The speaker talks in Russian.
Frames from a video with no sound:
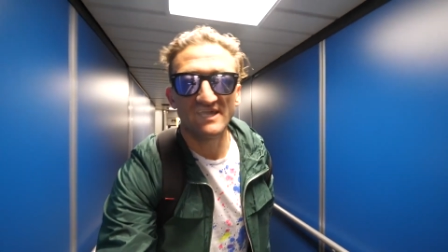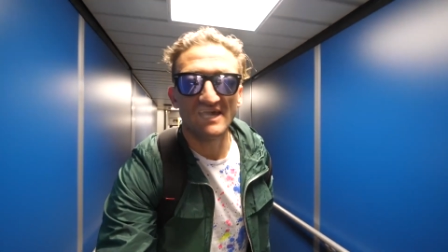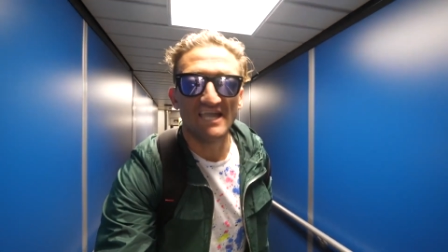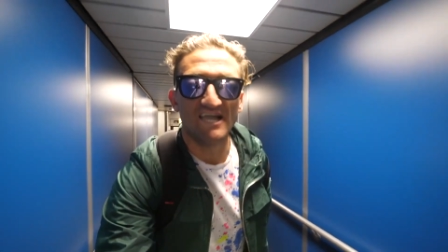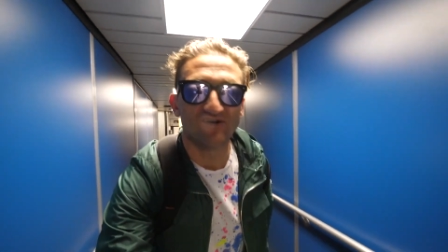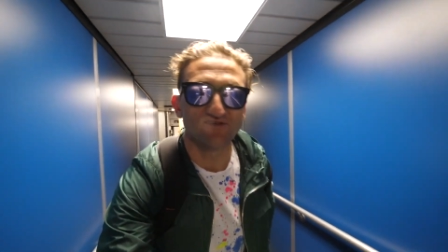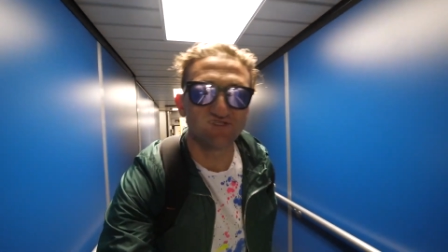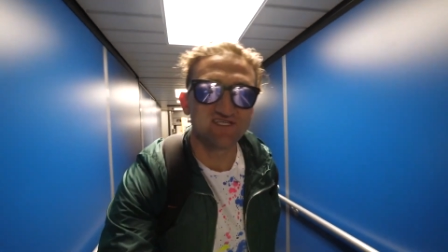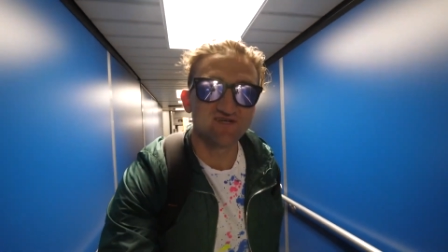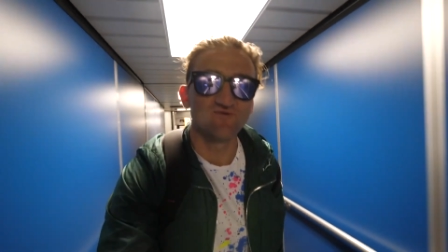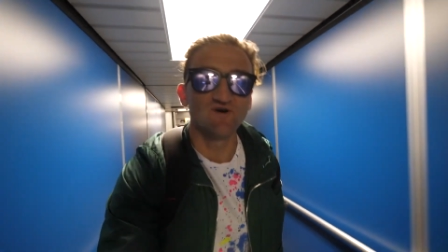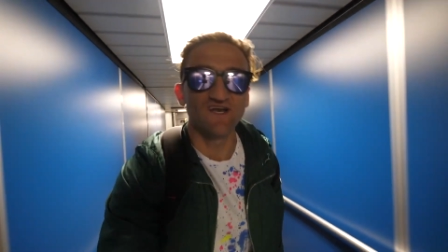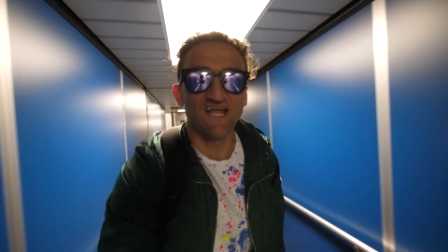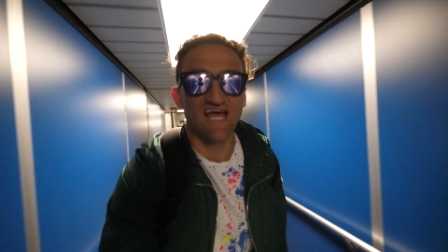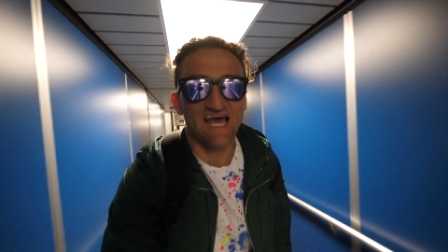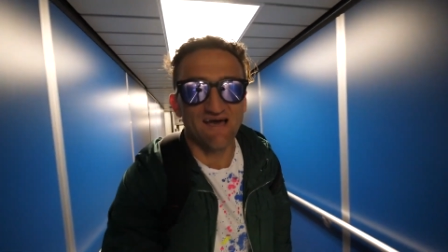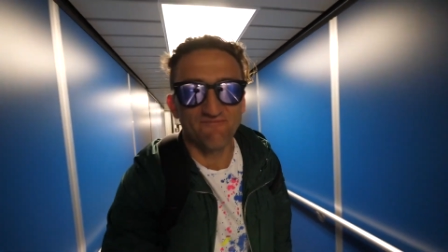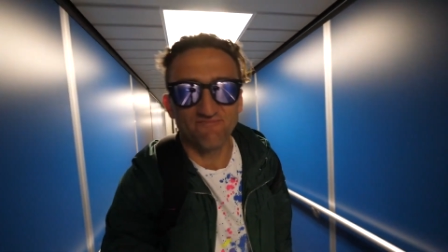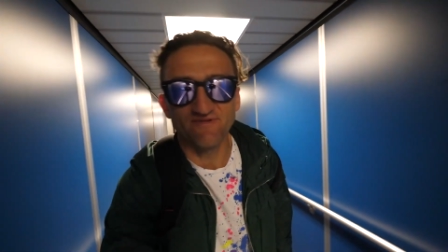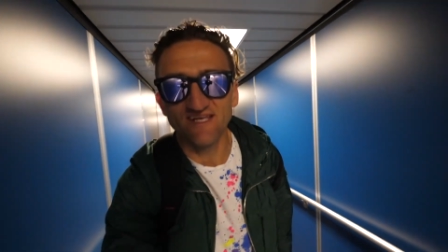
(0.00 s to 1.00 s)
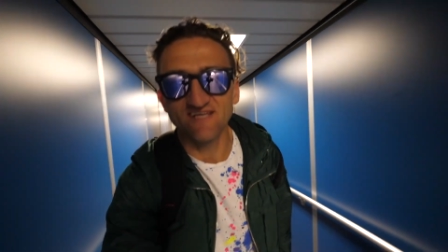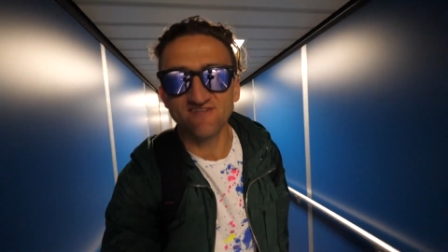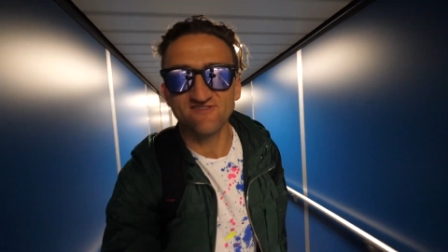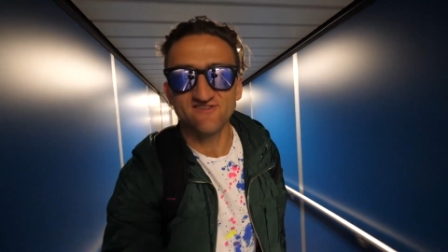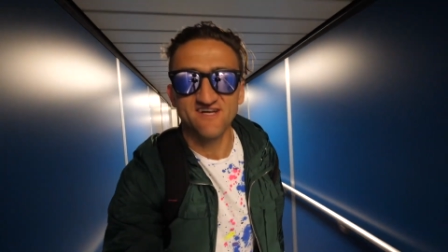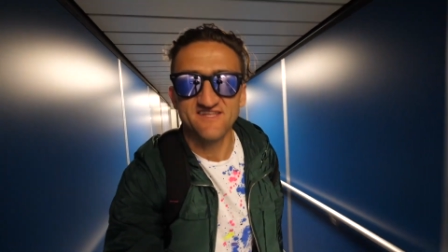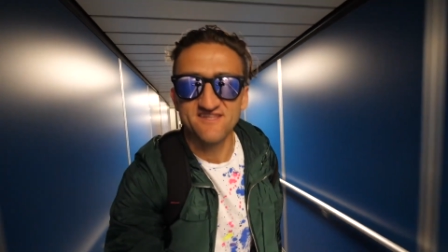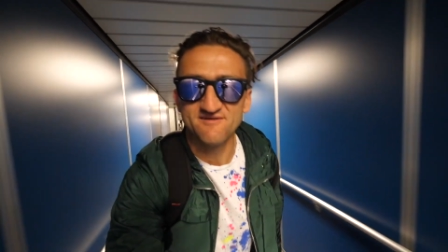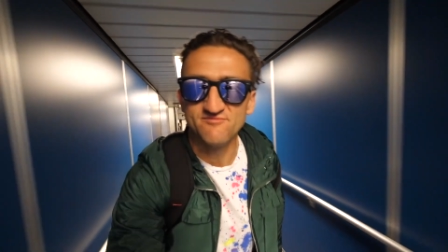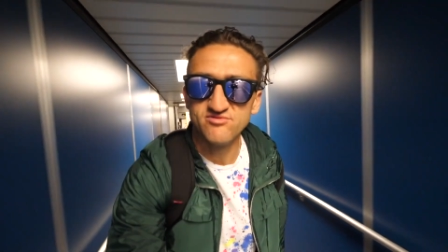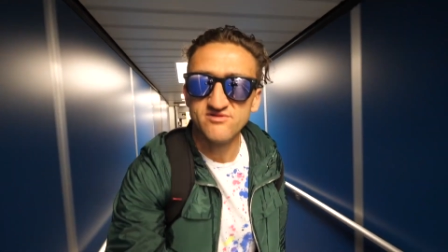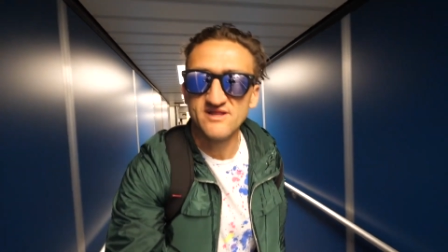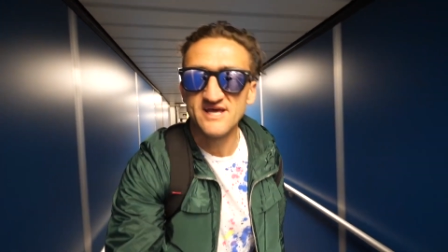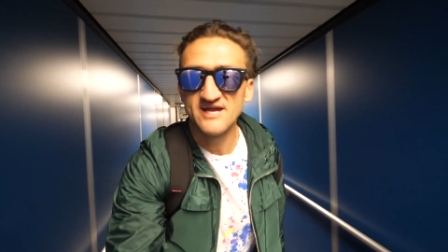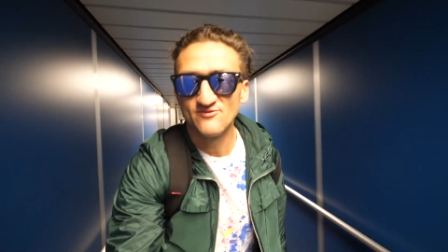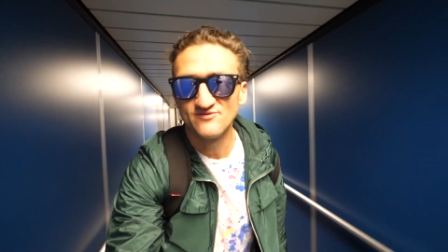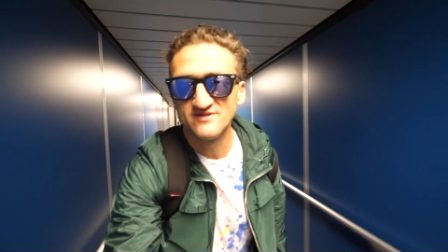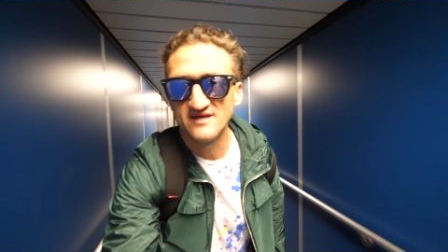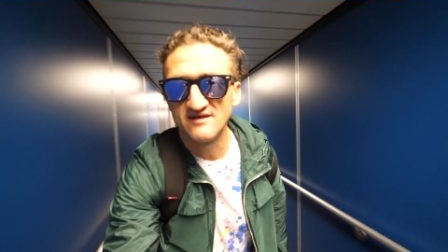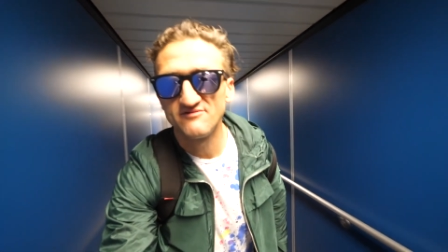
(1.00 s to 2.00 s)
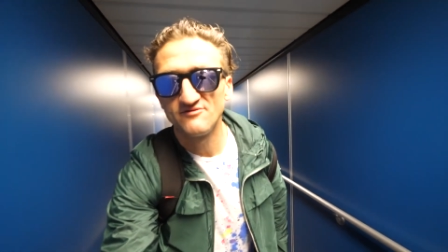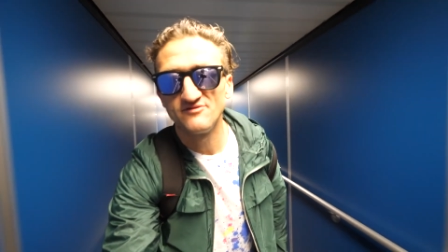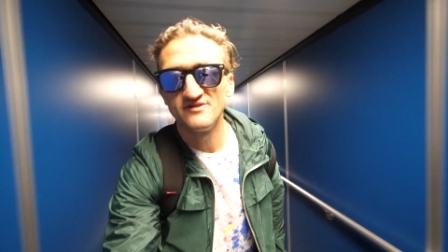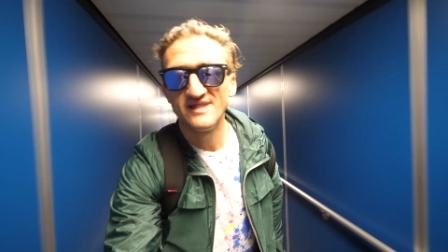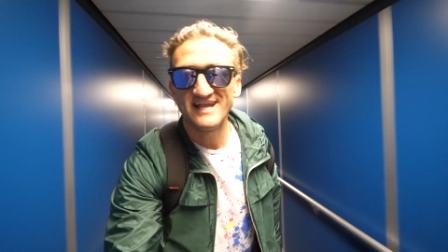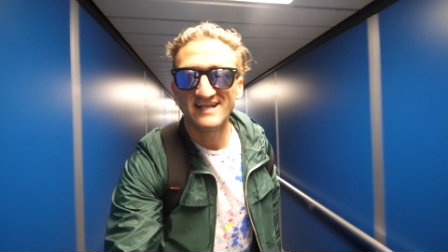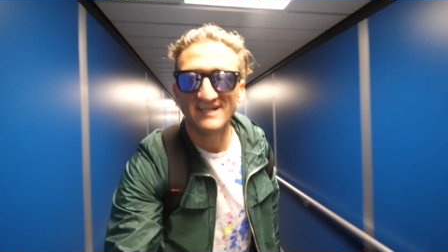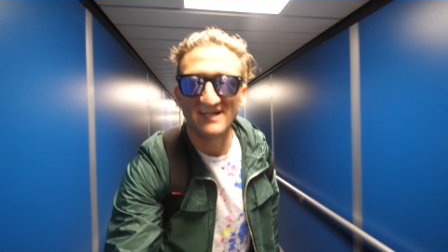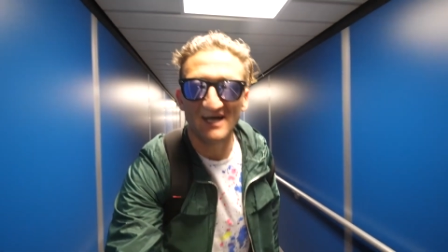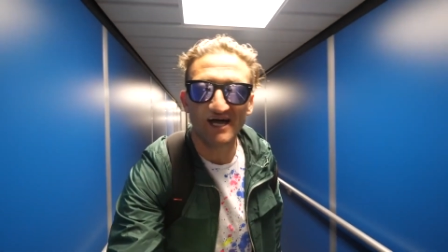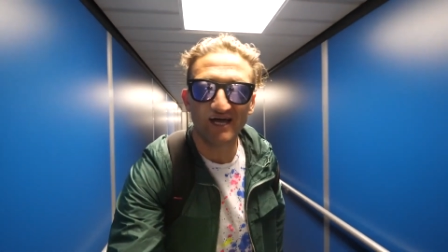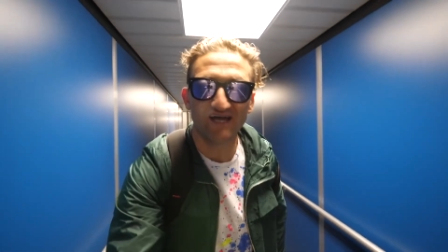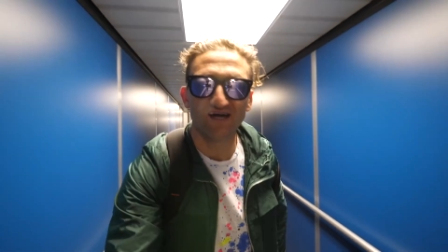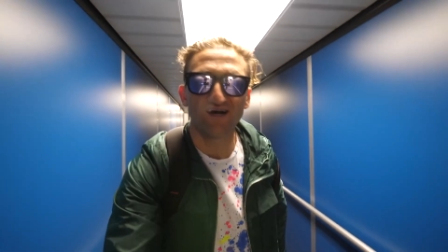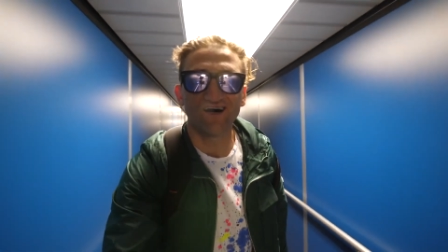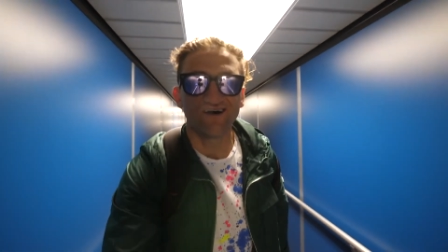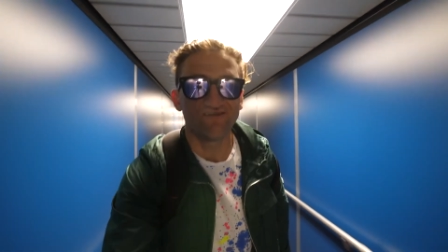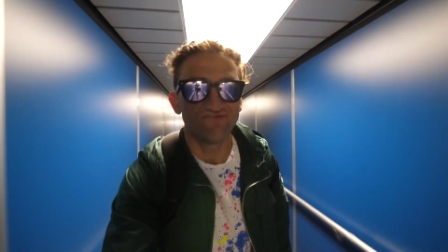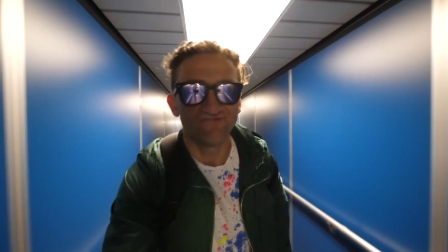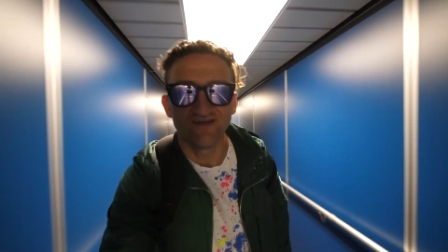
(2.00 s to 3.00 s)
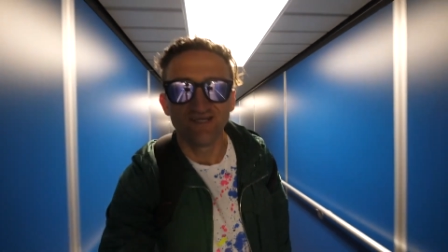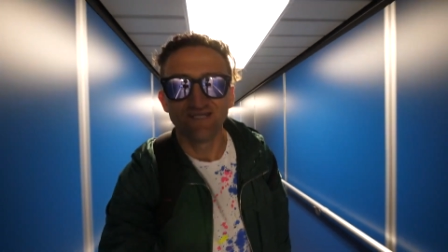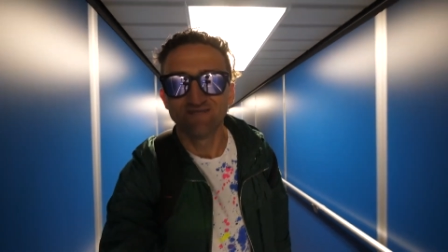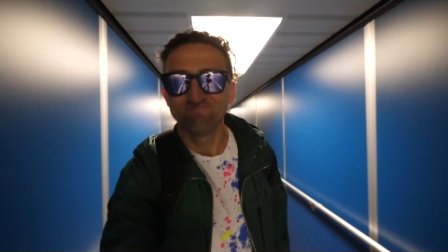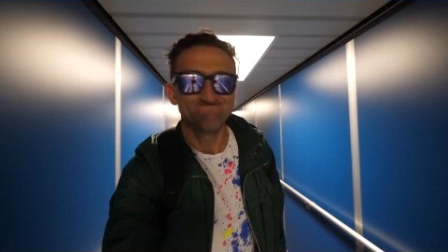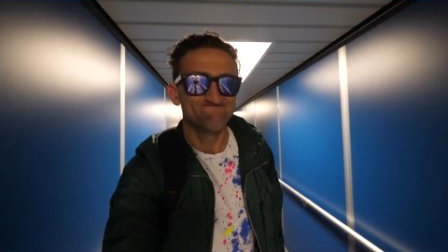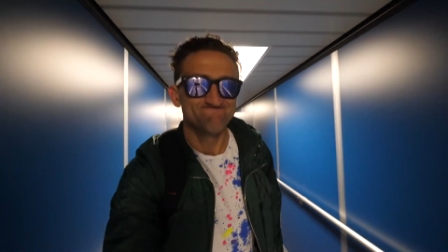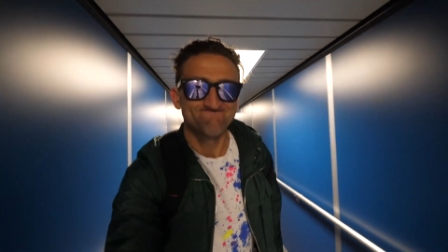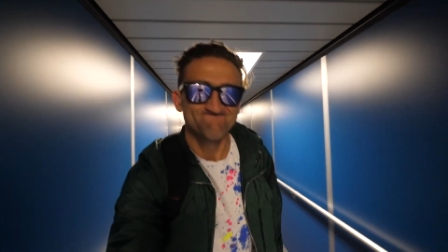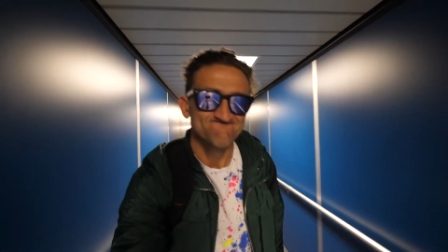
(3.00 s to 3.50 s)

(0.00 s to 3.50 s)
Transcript: свидетельств о происшедшем вчера в самолете, когда они вышвырнули парня.